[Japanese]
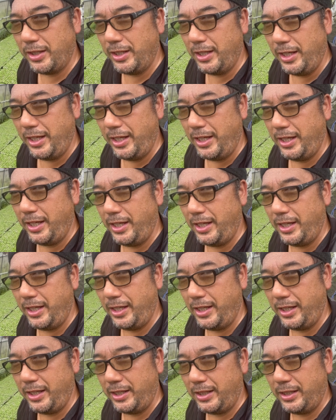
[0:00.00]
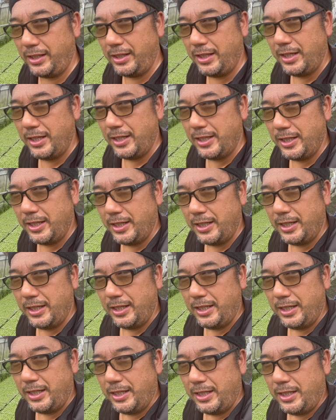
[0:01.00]

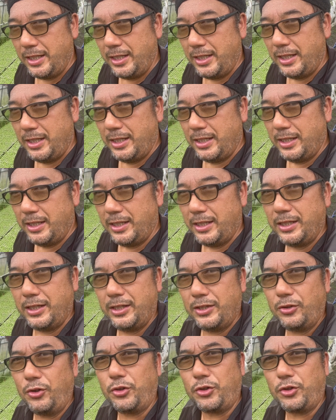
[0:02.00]
えー、